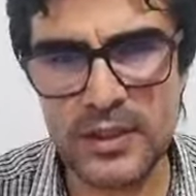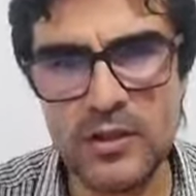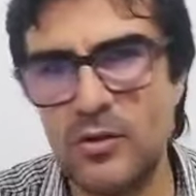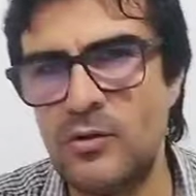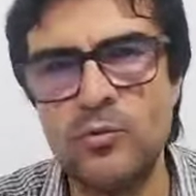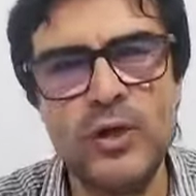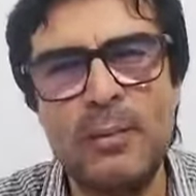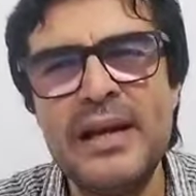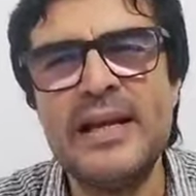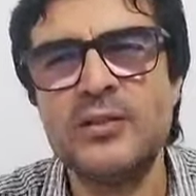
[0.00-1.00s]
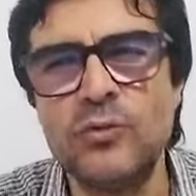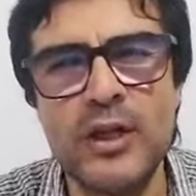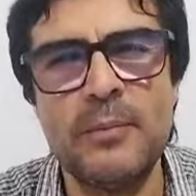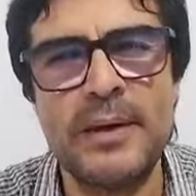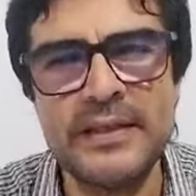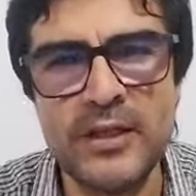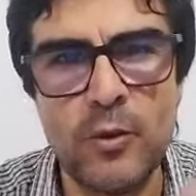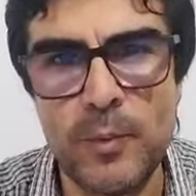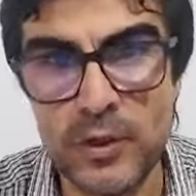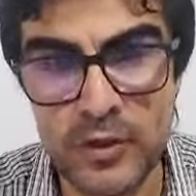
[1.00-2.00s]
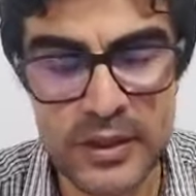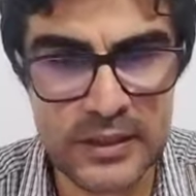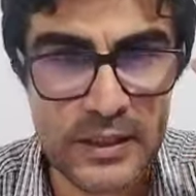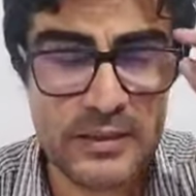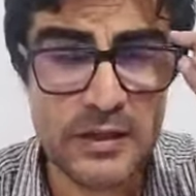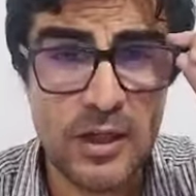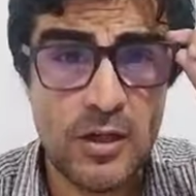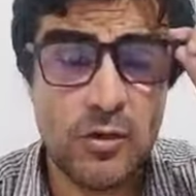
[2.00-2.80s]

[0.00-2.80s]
dijo una mala lectura de parte de los periodistas.